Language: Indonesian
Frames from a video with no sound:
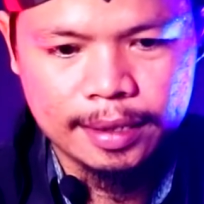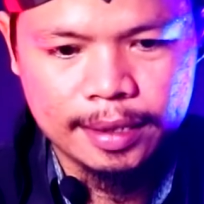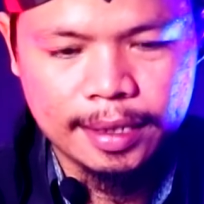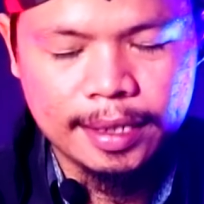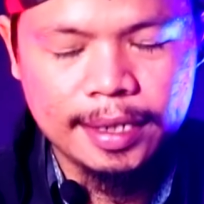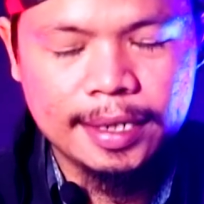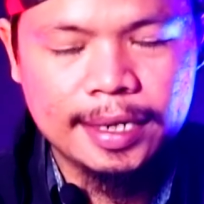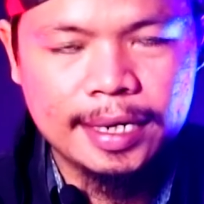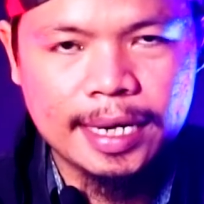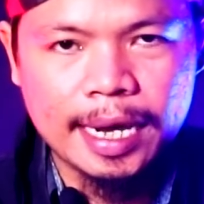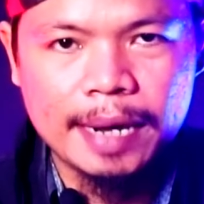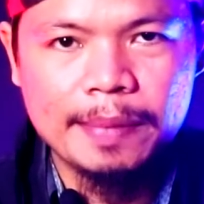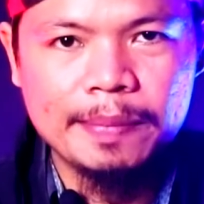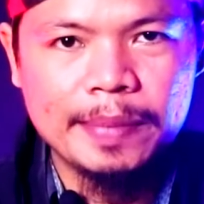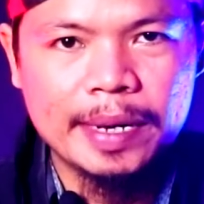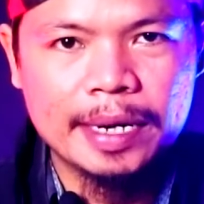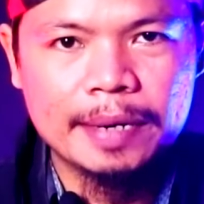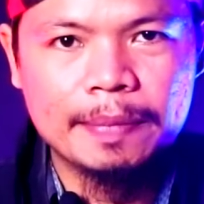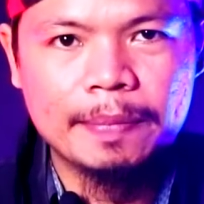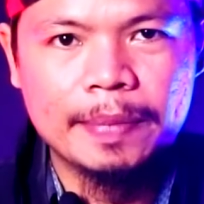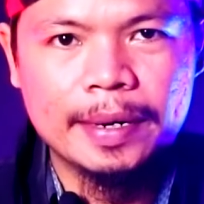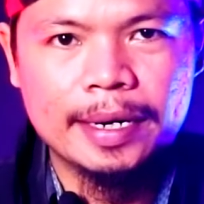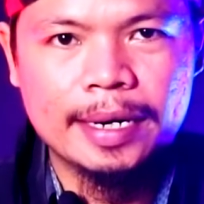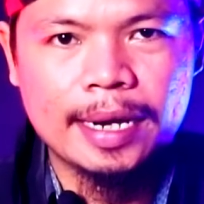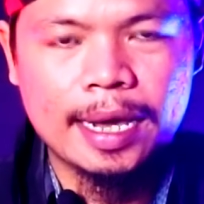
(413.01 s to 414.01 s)
dari
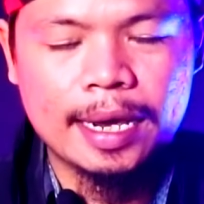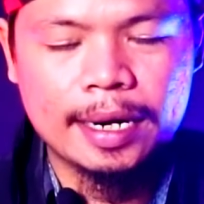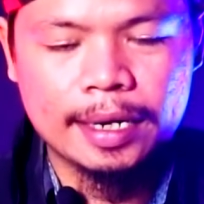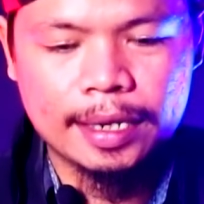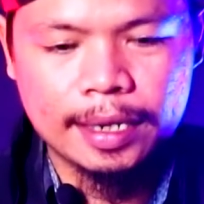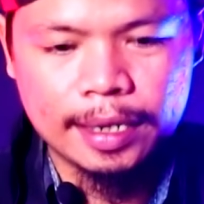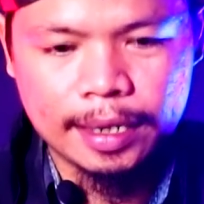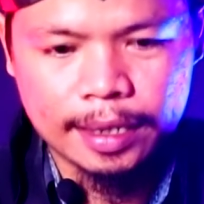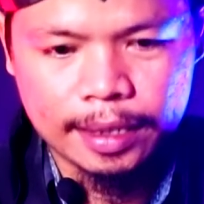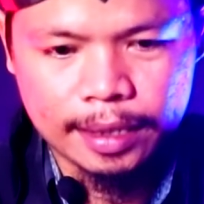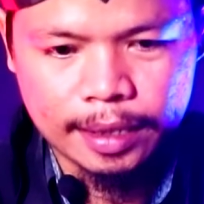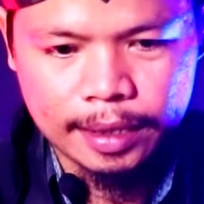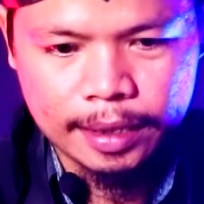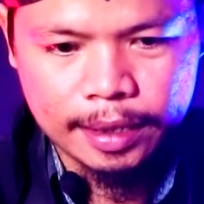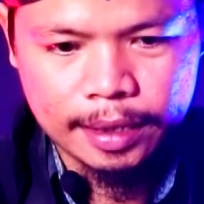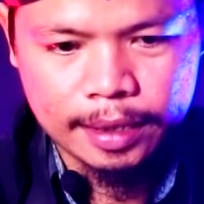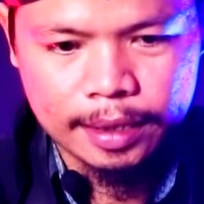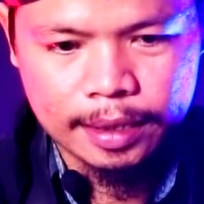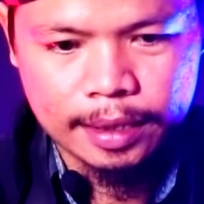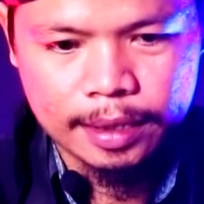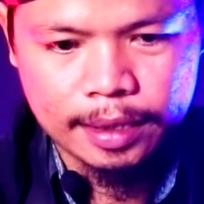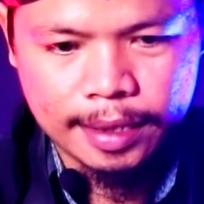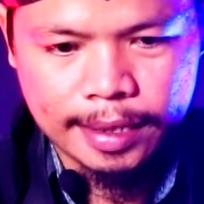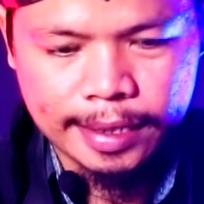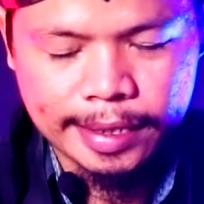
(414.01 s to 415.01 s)
gambar penari ini
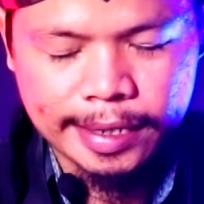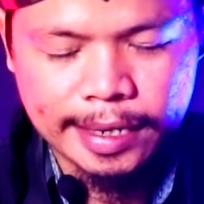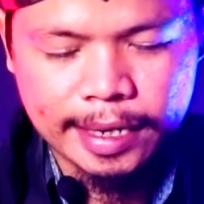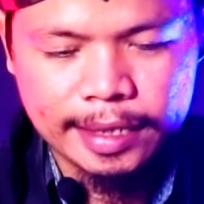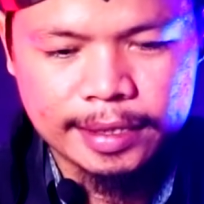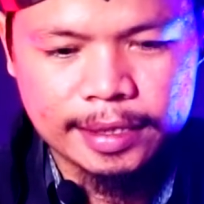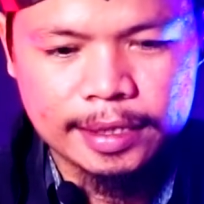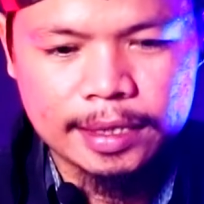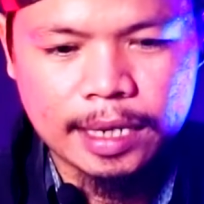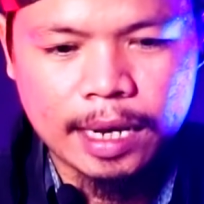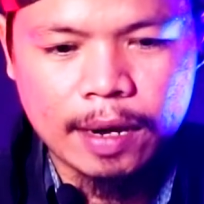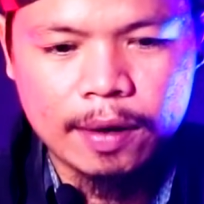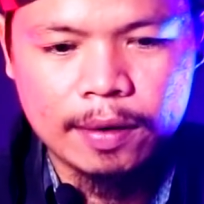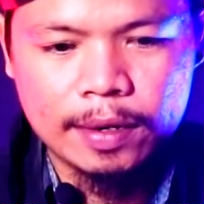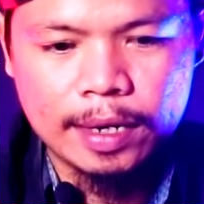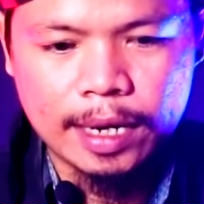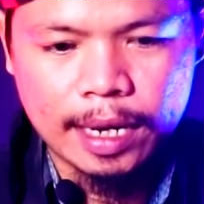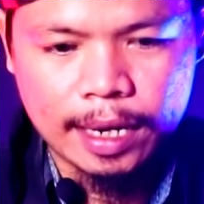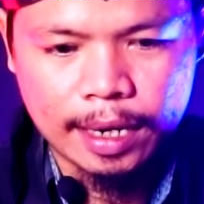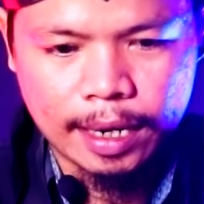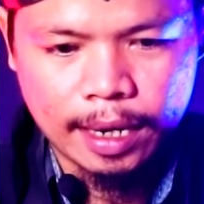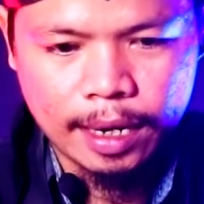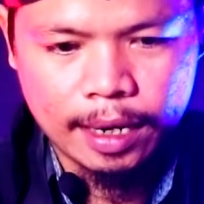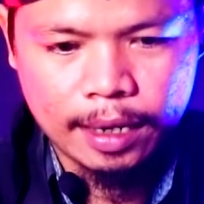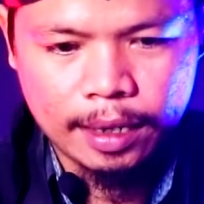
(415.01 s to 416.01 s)
dengan
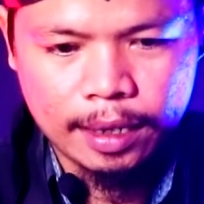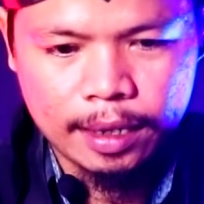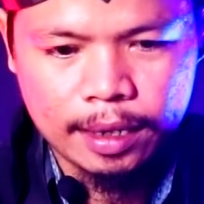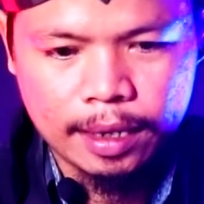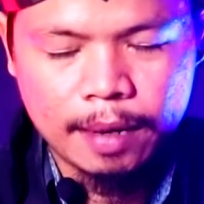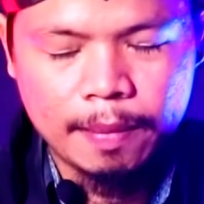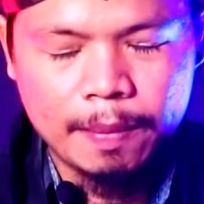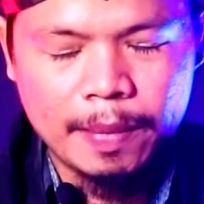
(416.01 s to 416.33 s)
saudara